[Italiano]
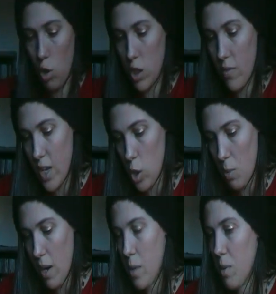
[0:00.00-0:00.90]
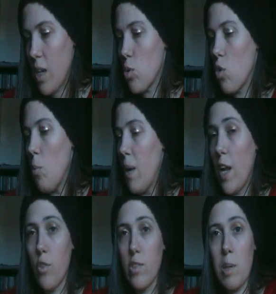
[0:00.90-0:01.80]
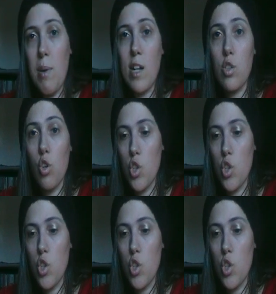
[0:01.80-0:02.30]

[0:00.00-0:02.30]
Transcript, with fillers: do se viene domani perché il suo compleanno è il 3 marzo,